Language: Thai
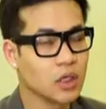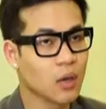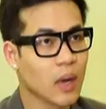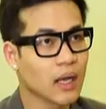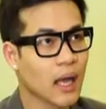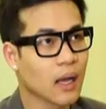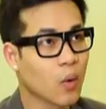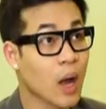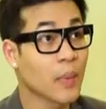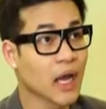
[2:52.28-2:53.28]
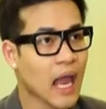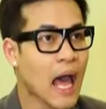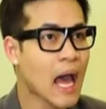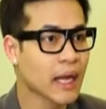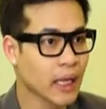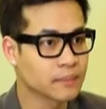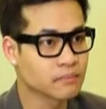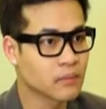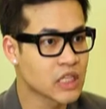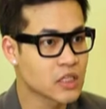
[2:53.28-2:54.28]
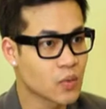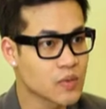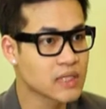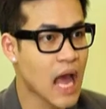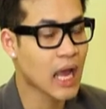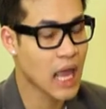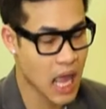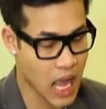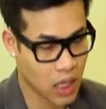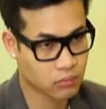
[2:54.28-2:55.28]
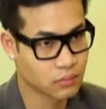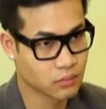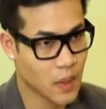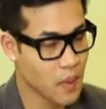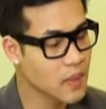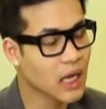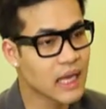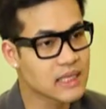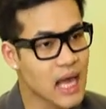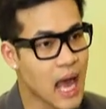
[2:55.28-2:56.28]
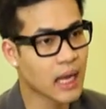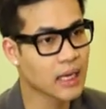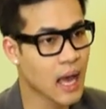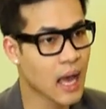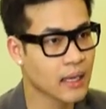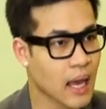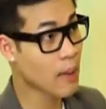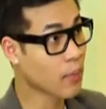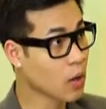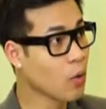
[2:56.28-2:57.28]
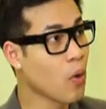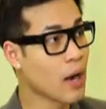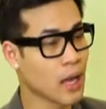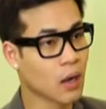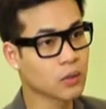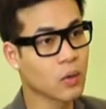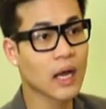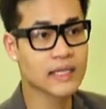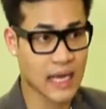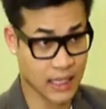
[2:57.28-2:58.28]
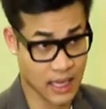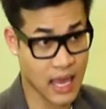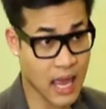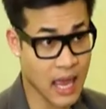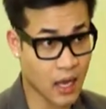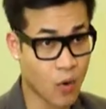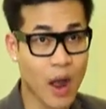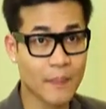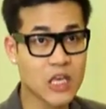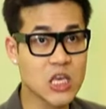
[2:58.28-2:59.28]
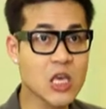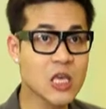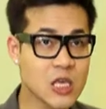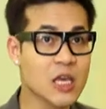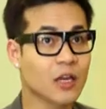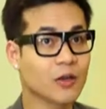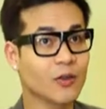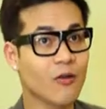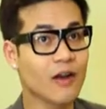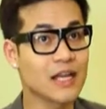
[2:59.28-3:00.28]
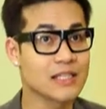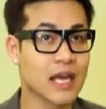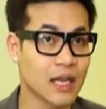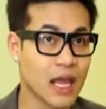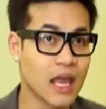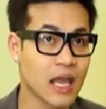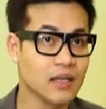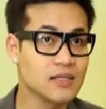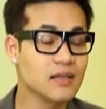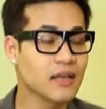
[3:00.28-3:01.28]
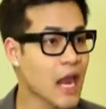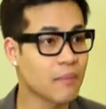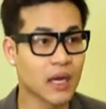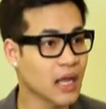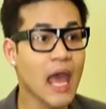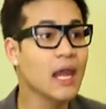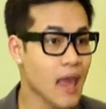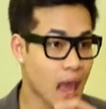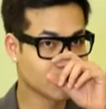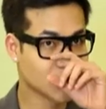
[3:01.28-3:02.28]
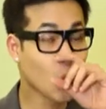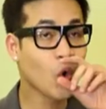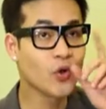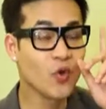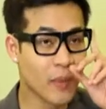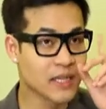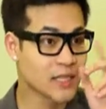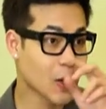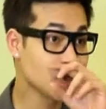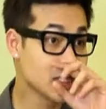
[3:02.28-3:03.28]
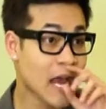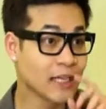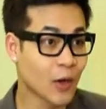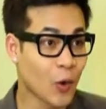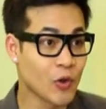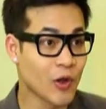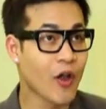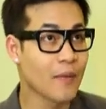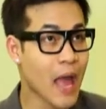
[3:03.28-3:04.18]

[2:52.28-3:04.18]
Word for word: คือเราว่าความกล้าเนี่ยมันจะต้องสร้างเอง มันไม่มีใครสร้างให้ได้ ความกลัวเนี่ยก็ต้องขจัดเอง ความขี้เกียจก็ต้องขจัดเองที่จริงแก่นมันแค่เนี้ยทุกคนดูเหมือนจะเข้าใจแต่คนน้อย